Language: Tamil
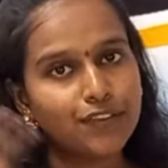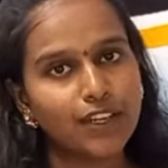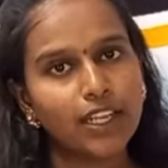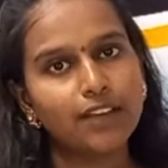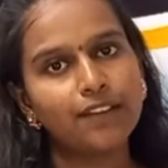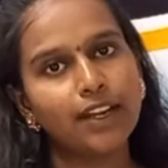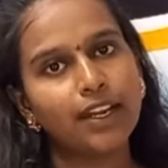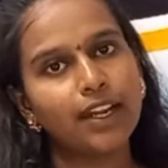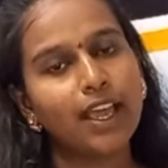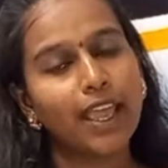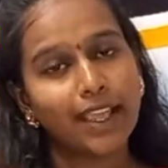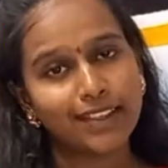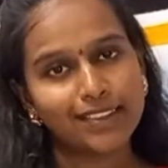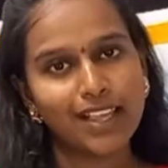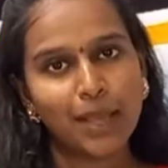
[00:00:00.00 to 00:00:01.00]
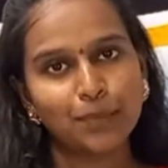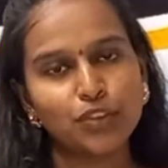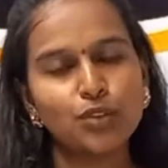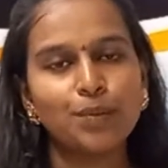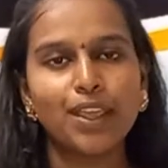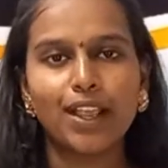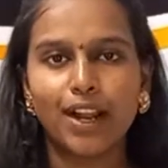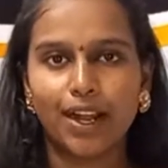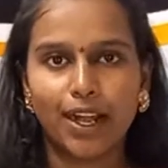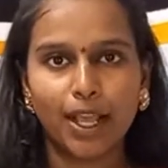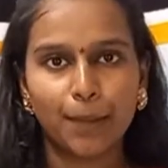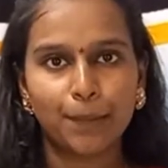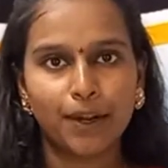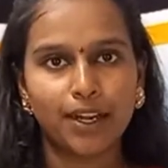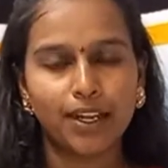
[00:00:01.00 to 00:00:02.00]
ஃப்ரீக்வெண்ட்டாக எக்ஸாம்ஸுமே
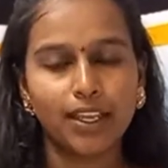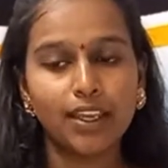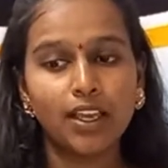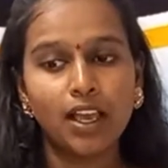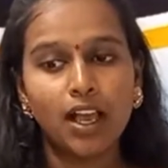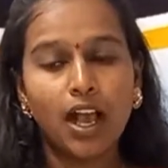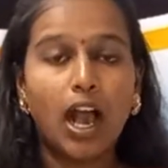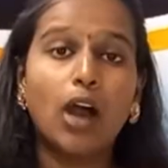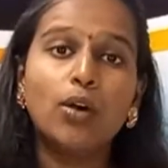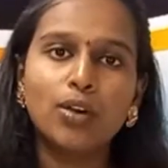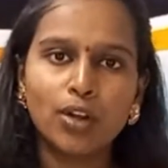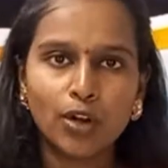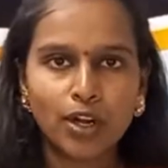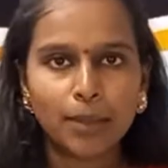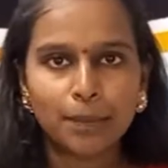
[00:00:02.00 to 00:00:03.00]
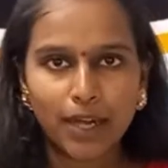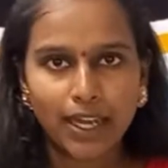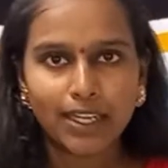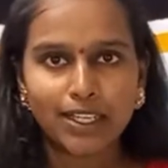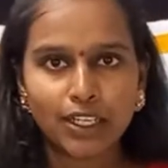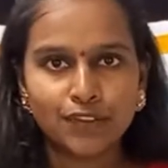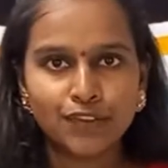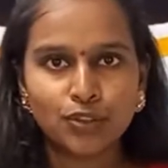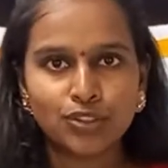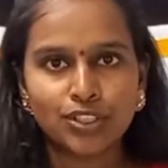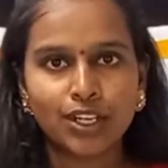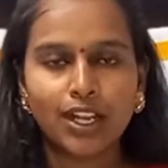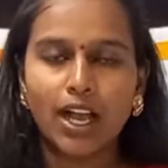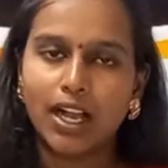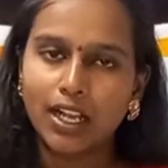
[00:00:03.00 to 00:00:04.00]
கண்டக்ட் பண்ணி அவங்களோட பிரைட்டர்
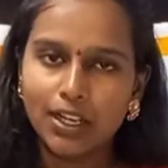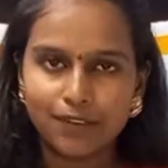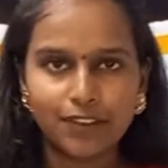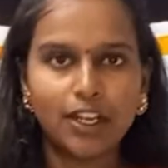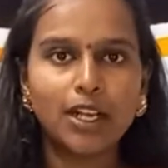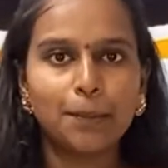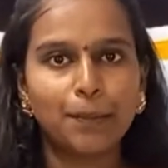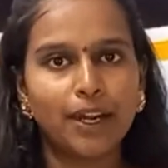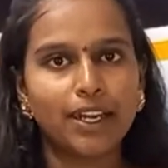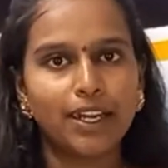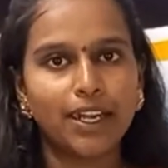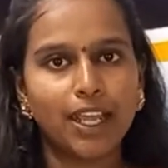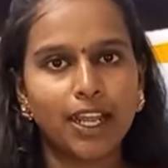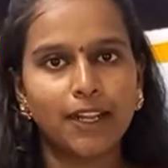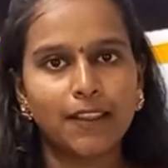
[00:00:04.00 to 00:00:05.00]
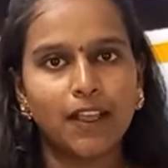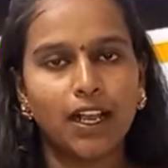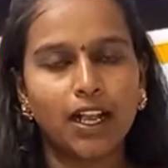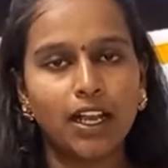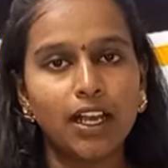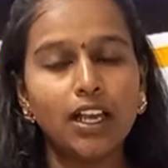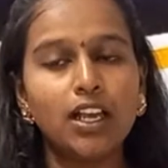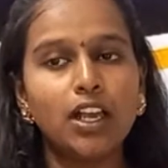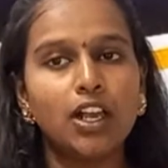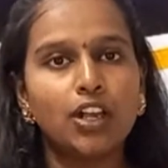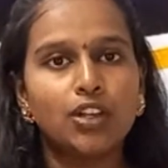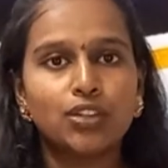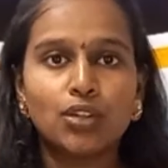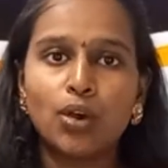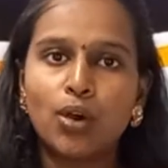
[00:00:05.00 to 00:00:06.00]
ஃப்யூச்சருக்காக ஒர்க் பண்ணிகிட்டே இருந்தாங்க
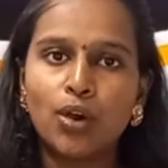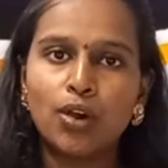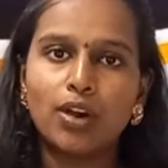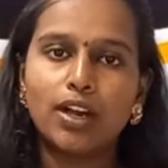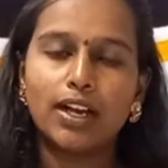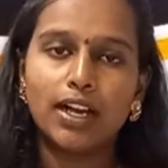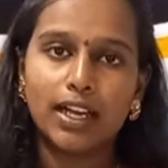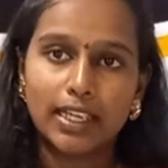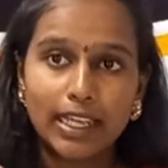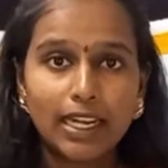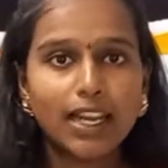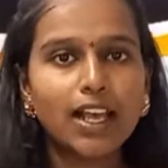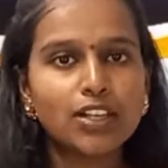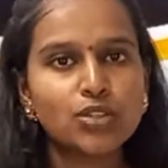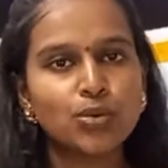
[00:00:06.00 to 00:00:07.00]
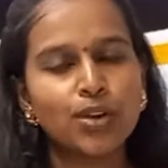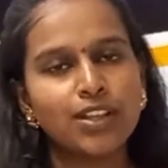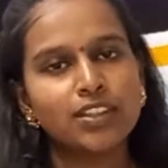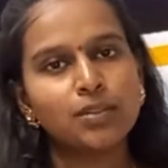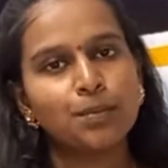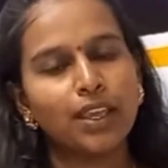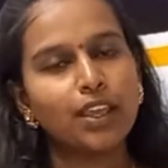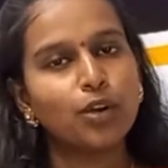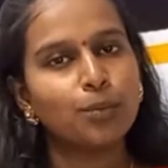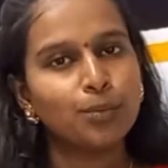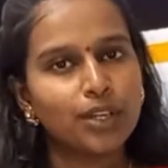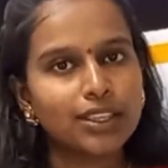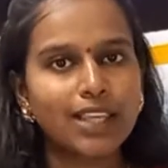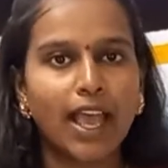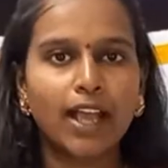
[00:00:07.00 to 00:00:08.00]
ஸோ எல்லா ஸ்டூடெண்ட்ஸுமே ரொம்ப
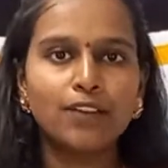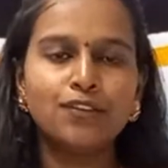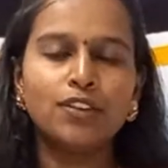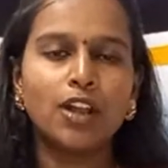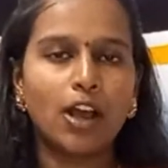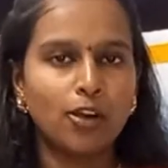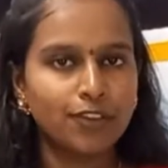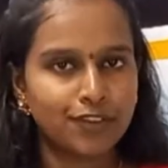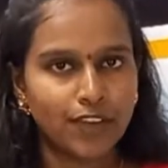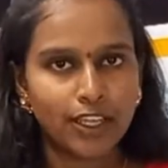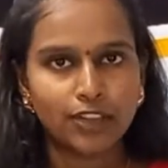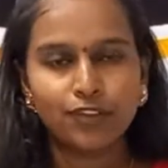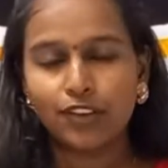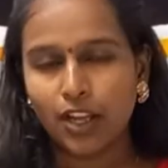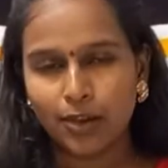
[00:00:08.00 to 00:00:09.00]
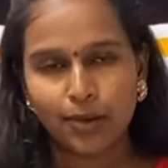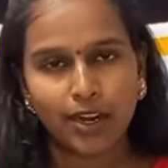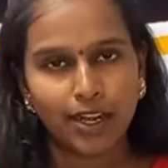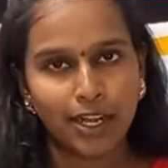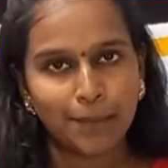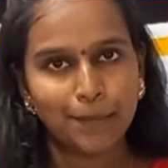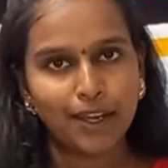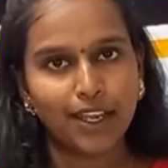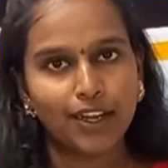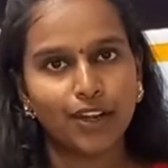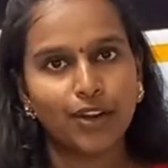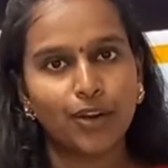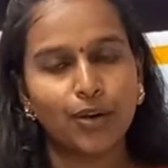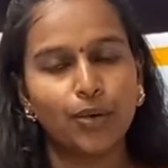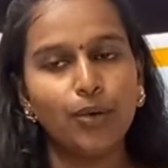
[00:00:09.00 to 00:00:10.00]
தேங்க்ஃபுல்லாகவும் ஃபேத்ஃபுல்லாகவும் கண்டிப்பாக
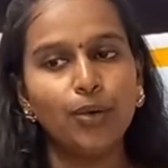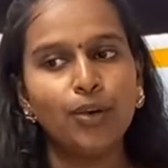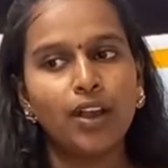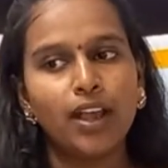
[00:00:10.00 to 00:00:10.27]
இருக்கணும்